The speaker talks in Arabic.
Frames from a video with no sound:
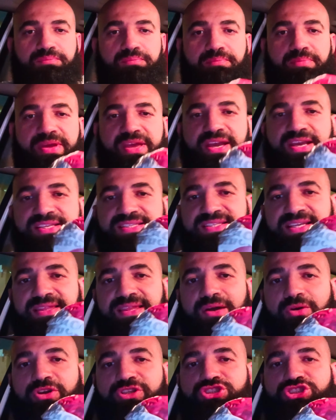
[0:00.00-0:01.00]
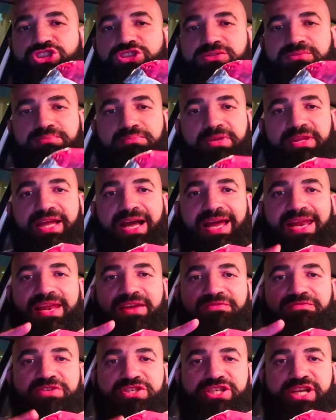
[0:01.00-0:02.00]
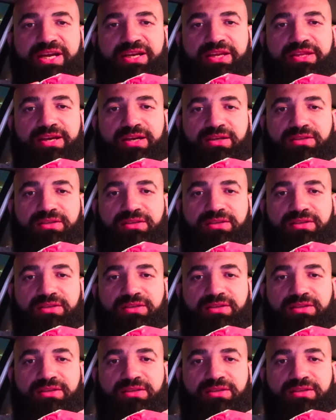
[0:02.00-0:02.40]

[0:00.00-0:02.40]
لي بيجي السندوتش متغلف بالشكل